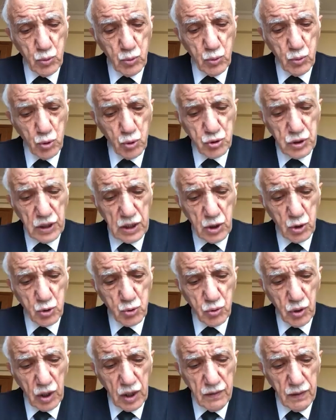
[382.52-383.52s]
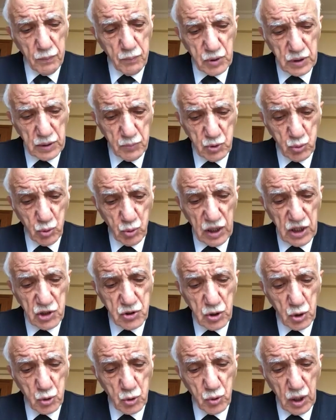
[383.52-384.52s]
üç tane sual var burada. Bir sual
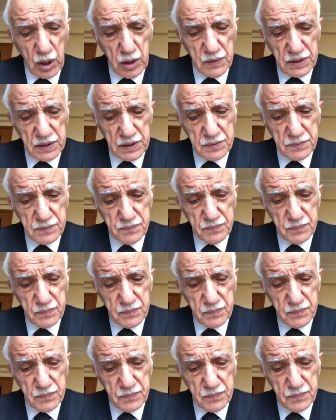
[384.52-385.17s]
içinde sual var.